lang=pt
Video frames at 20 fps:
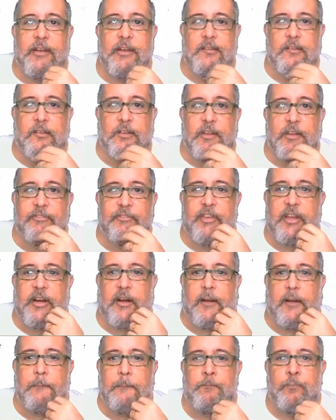na
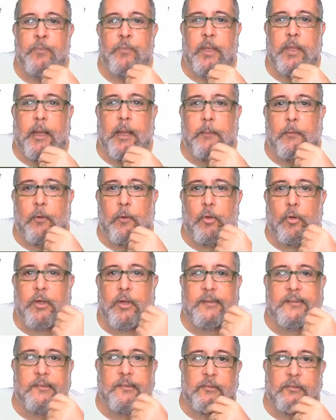segunda-feira, ó a
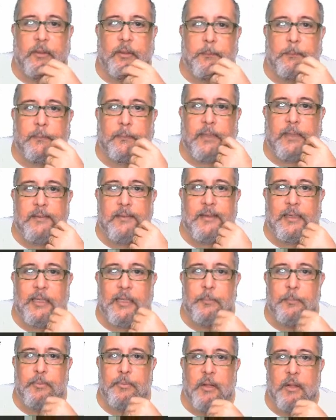colocação da, das
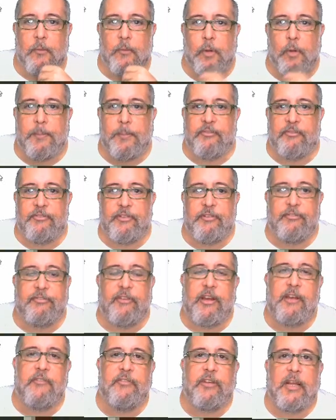equipes na Copa Free
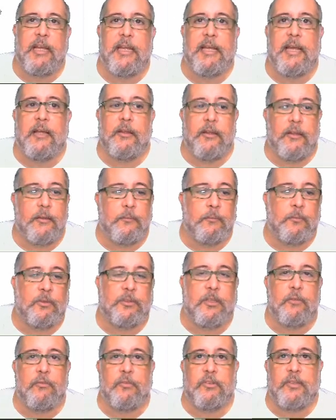Fire. Fica ligado aí que
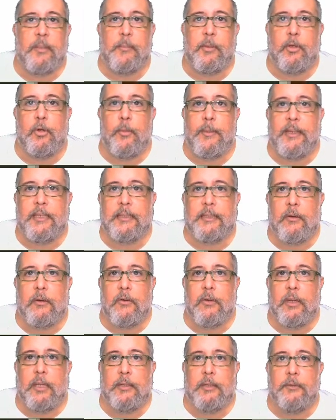vocês vão saber como é que tá
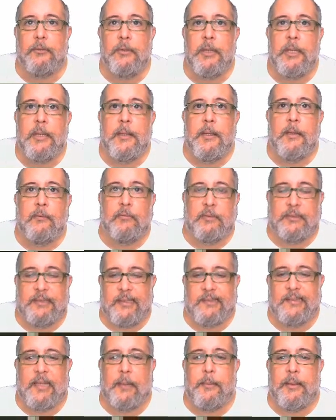rolando.
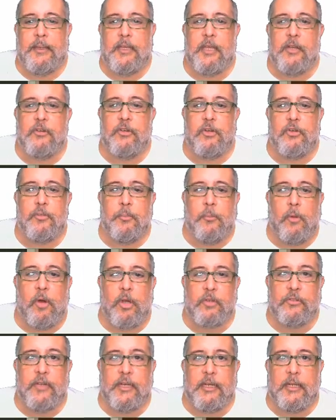Vocês sabem que a gente
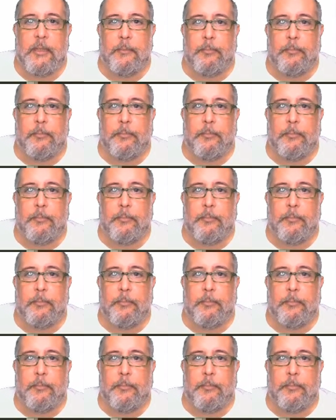mostra e ainda